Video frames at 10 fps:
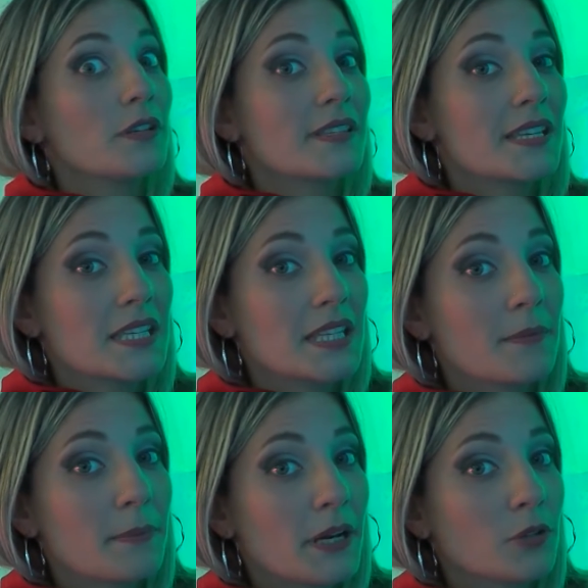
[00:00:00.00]
le stesse
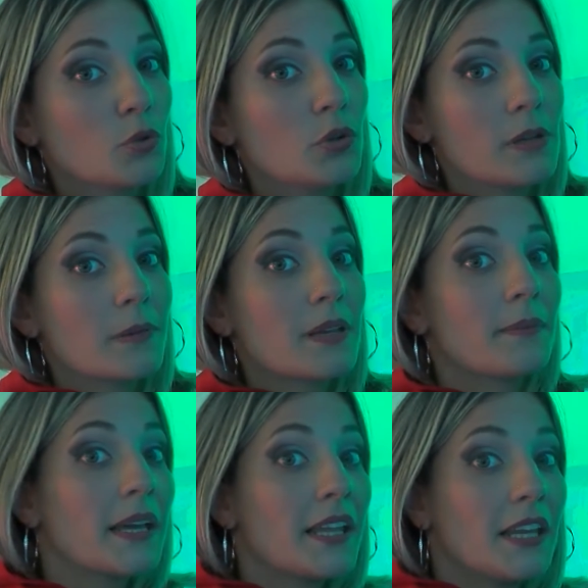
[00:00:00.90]
temperature perché
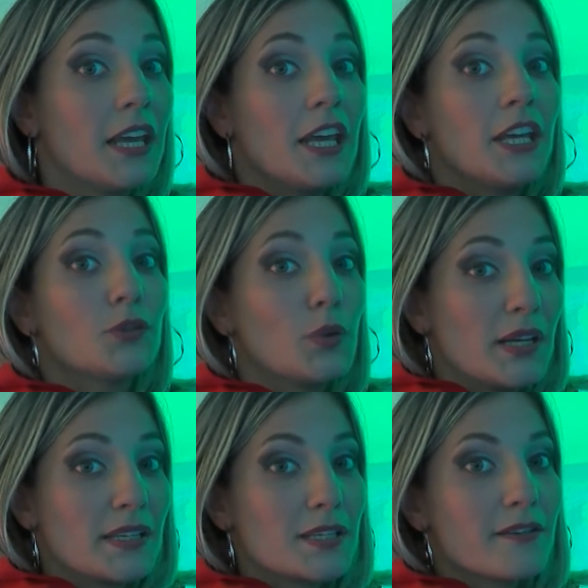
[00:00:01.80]
magari i
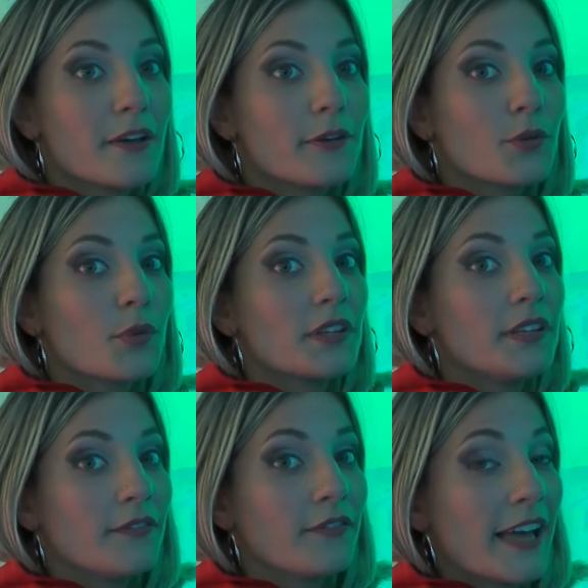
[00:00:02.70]
turisti vengono qui
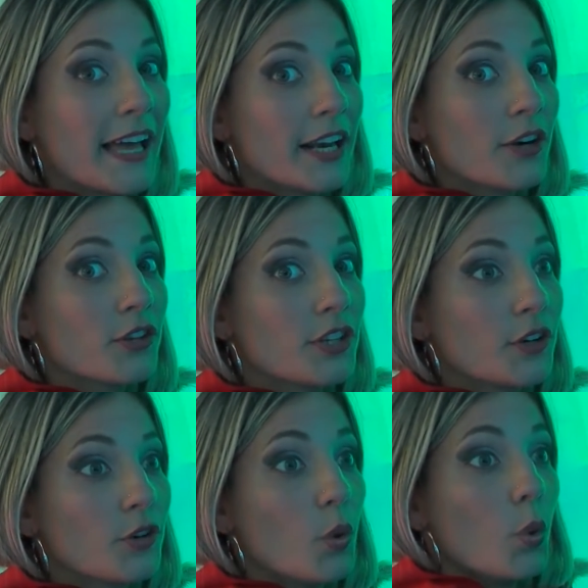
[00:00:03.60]
d'inverno e
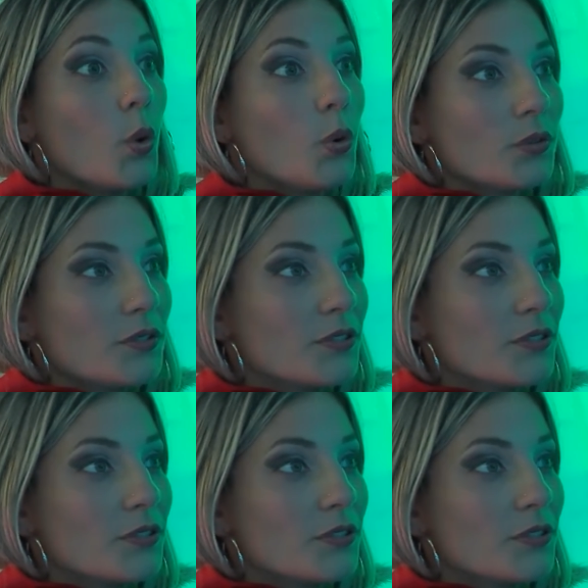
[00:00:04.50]
dicono uh!